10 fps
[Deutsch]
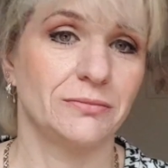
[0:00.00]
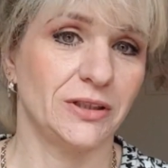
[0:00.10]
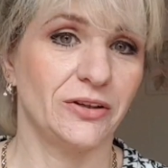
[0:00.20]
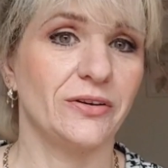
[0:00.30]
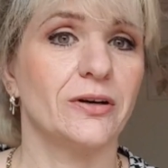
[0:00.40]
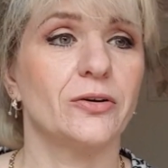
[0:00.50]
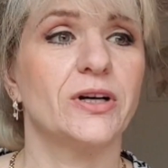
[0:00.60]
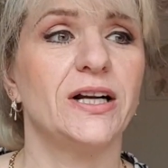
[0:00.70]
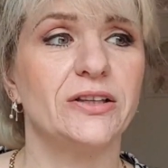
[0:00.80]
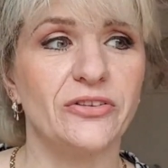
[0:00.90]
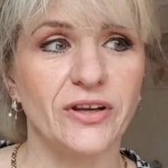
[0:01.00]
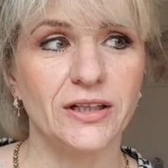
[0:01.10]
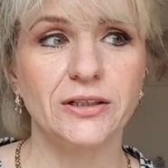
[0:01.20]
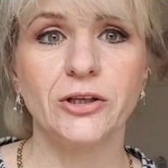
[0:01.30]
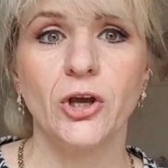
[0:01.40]
manche sagen auch
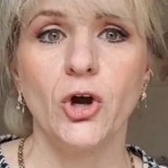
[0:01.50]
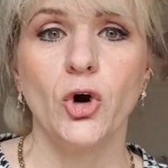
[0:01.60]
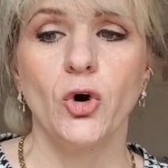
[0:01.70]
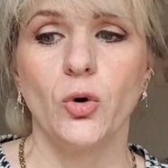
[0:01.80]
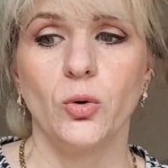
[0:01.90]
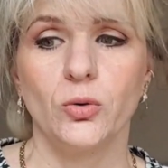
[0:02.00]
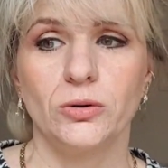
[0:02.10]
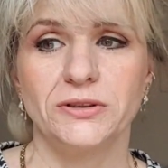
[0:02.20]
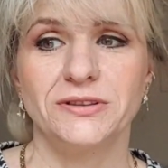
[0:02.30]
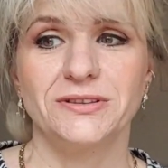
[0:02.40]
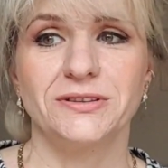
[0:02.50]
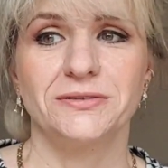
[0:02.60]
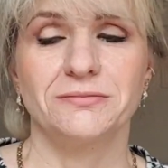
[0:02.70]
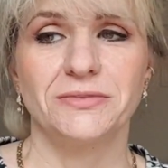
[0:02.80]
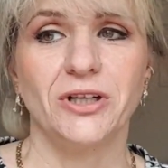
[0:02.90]
Gallensand. Und
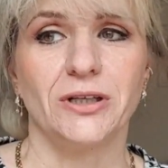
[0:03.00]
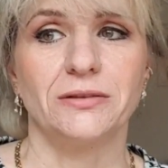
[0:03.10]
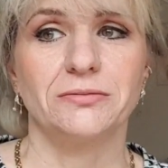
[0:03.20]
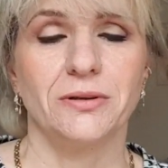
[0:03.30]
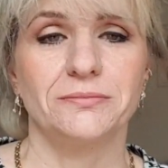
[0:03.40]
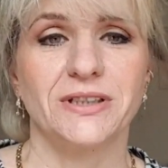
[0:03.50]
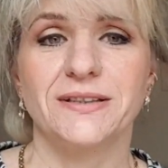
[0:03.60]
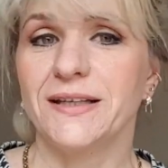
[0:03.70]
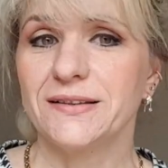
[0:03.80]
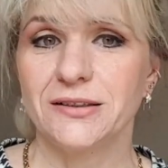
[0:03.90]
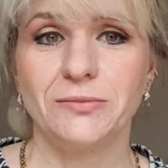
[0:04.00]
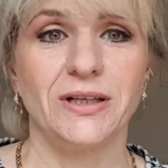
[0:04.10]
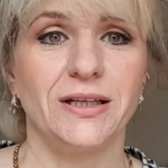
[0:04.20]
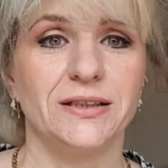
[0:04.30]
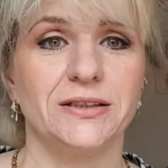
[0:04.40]
ja, das erste
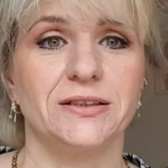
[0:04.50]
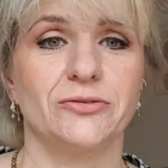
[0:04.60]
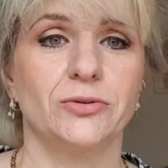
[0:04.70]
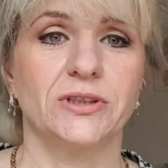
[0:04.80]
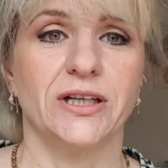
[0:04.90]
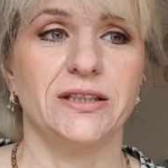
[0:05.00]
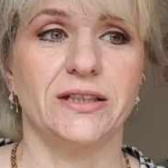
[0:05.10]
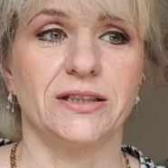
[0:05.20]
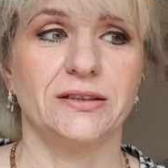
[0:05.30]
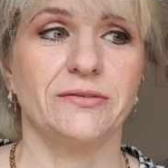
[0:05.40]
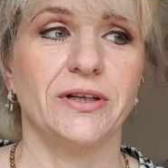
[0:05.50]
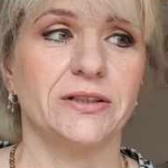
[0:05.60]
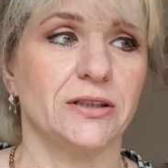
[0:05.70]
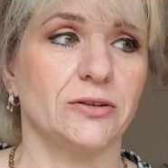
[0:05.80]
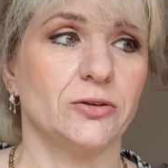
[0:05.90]
Mal hatte ich das vor drei Jahren. Da war
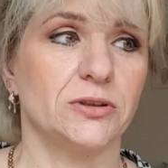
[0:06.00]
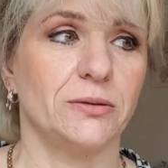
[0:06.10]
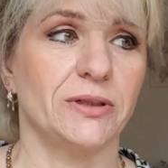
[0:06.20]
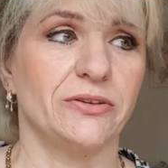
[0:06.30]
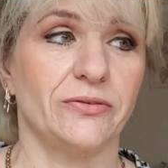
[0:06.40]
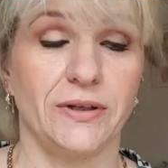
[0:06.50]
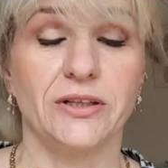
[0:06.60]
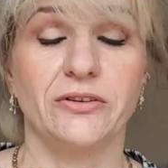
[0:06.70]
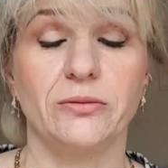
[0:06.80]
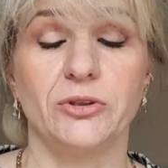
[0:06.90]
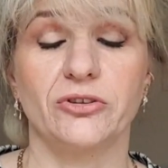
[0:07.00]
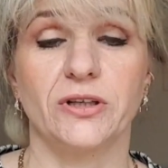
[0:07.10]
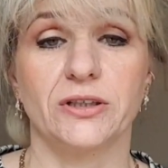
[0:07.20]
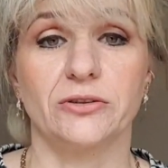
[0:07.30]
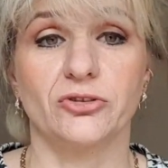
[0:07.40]
ich dann auch damals, weil ich ziemlich
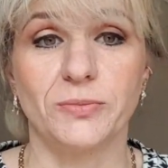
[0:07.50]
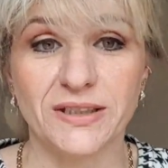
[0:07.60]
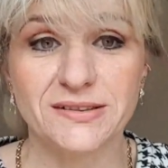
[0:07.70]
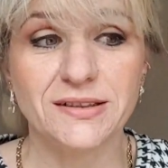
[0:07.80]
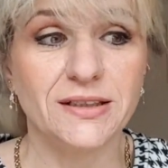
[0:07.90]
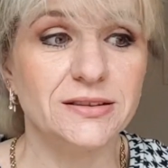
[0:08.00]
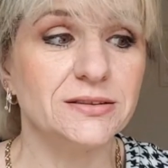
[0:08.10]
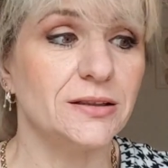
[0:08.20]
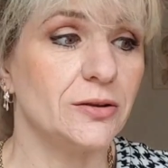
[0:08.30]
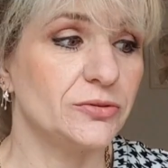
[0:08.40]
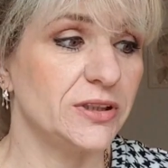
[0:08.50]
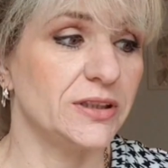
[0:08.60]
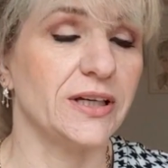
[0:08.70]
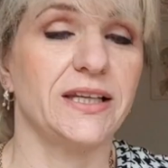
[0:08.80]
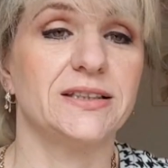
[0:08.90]
starke Schmerzen hatte, auf
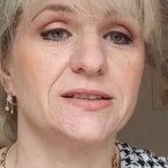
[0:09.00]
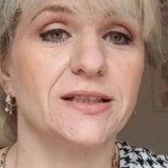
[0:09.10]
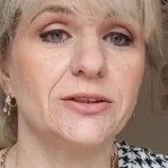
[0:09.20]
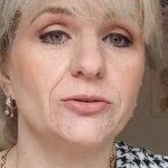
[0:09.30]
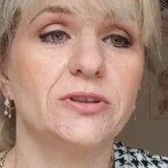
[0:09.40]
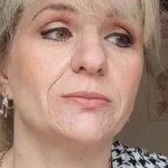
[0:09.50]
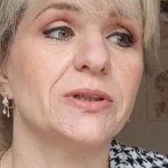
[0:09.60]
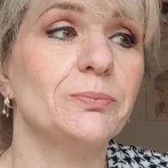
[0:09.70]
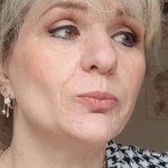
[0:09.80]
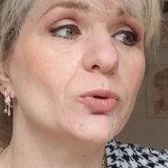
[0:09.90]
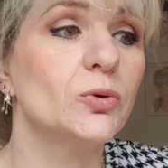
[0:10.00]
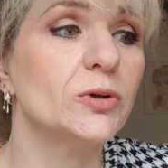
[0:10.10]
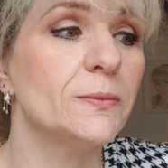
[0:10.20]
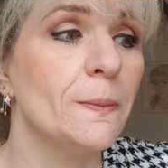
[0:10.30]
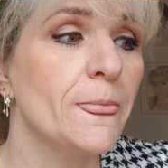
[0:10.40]
der rechten Seite unterm
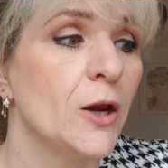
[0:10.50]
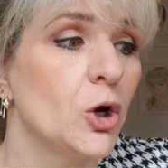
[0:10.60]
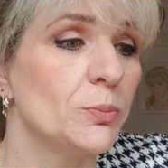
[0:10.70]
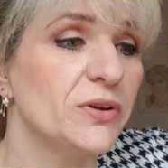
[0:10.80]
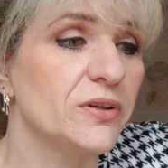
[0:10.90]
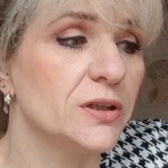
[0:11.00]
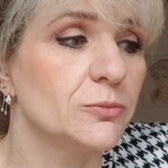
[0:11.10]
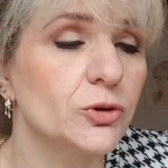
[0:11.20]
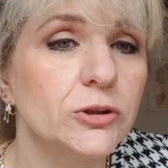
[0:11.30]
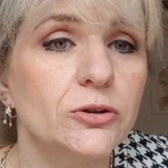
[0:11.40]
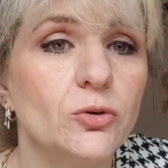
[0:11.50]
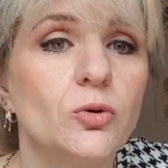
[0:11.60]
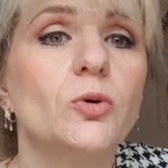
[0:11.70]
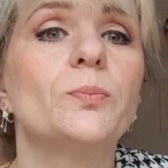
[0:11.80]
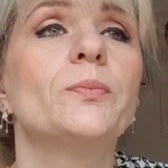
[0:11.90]
Rippenbogen, ein bisschen im Rücken
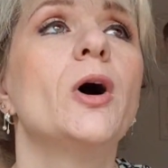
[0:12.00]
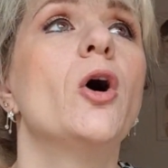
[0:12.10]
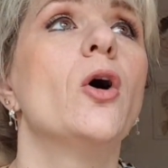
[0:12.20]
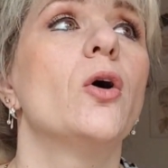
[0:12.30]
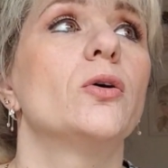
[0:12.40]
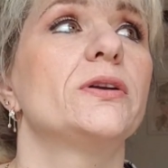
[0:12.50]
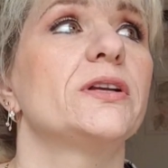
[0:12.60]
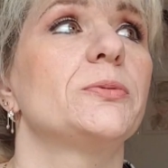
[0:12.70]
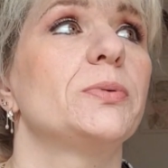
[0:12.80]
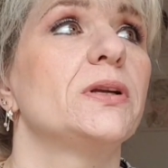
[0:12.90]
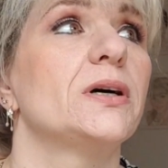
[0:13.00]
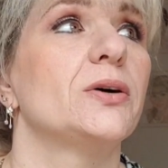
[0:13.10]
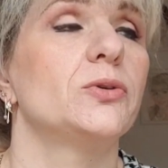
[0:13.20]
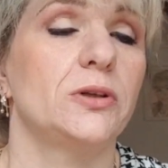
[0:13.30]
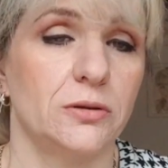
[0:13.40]
oben und ich bin
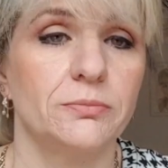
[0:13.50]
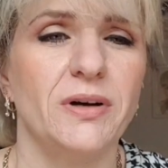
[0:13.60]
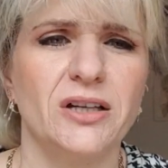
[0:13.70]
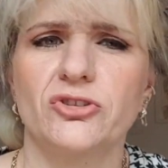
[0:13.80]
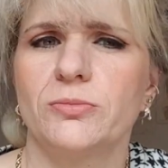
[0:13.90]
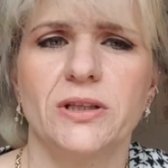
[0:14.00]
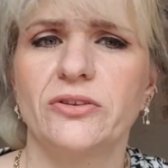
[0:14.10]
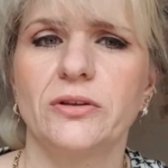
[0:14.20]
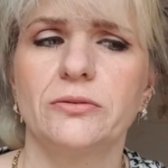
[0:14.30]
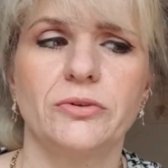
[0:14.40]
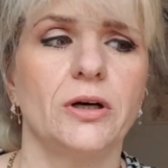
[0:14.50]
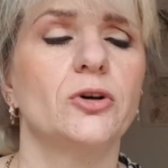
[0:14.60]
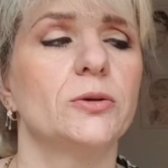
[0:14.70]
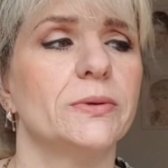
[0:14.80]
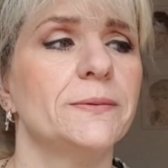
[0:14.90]
und Magenschmerzen irgendwie
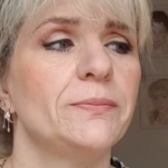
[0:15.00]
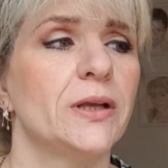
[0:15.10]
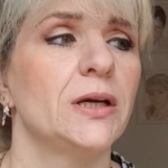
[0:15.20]
auch immer.